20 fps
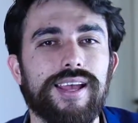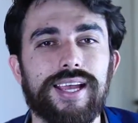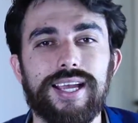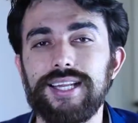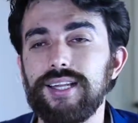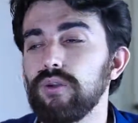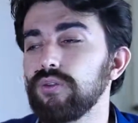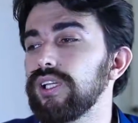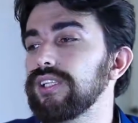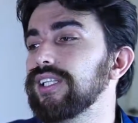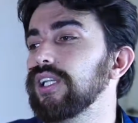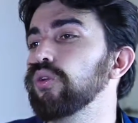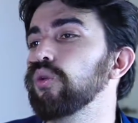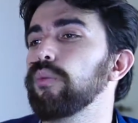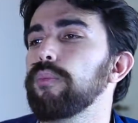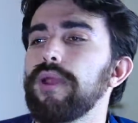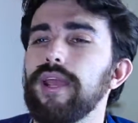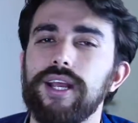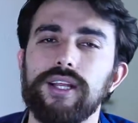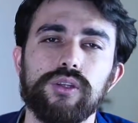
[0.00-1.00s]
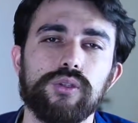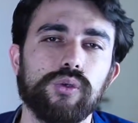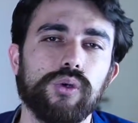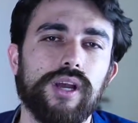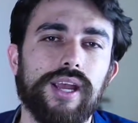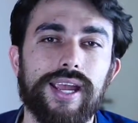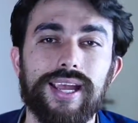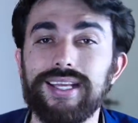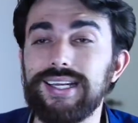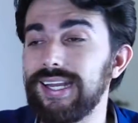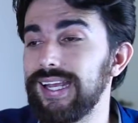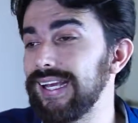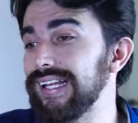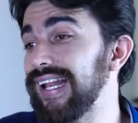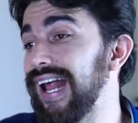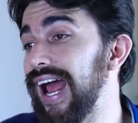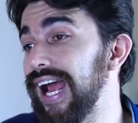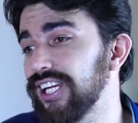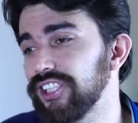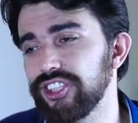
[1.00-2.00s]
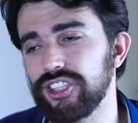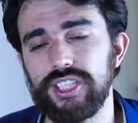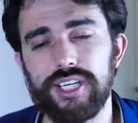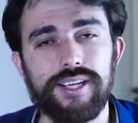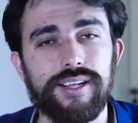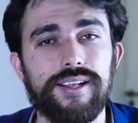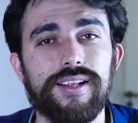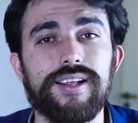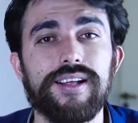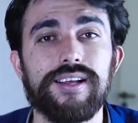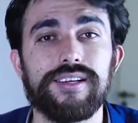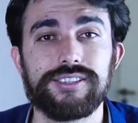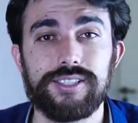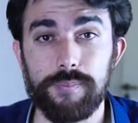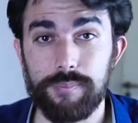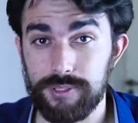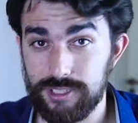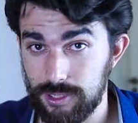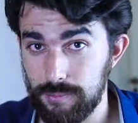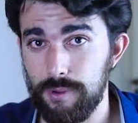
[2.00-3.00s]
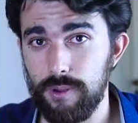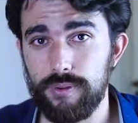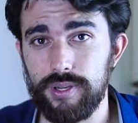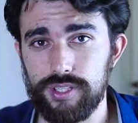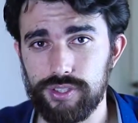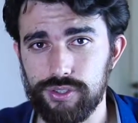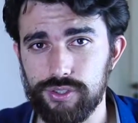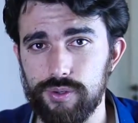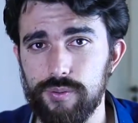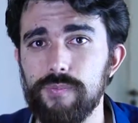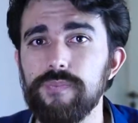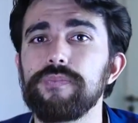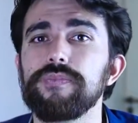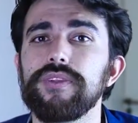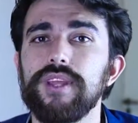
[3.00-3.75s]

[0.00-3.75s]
Ele não tem tanto medo, ele relaxa. Já percebeu isso?